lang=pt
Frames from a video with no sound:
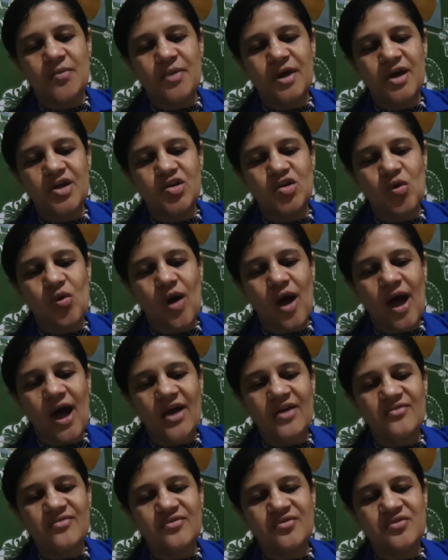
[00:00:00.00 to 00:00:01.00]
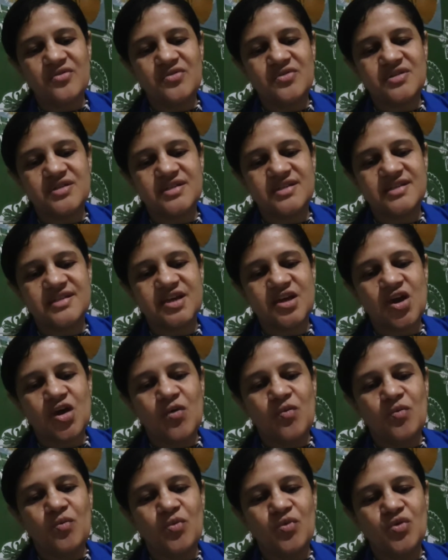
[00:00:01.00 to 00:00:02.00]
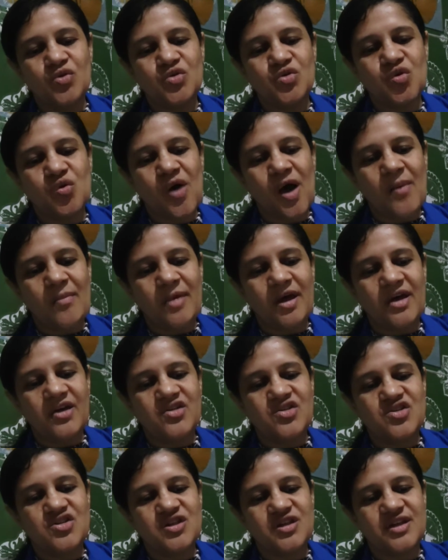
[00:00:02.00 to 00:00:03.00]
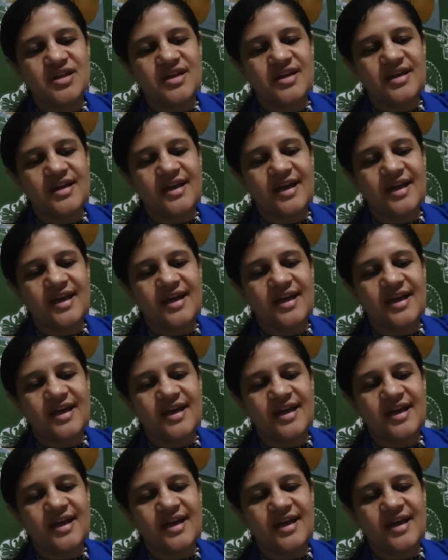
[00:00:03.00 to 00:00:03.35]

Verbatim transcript: Perdoai-vos mutuamente,